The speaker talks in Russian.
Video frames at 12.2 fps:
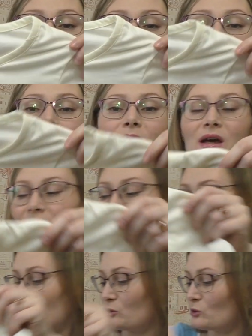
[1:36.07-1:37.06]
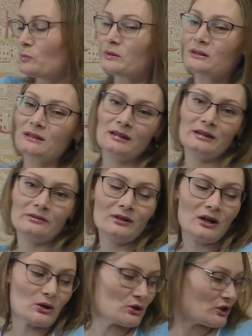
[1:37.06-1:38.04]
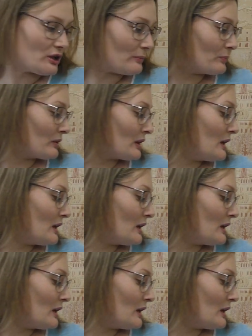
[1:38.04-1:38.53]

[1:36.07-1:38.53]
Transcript: такой мягкий, теплый, согревающий.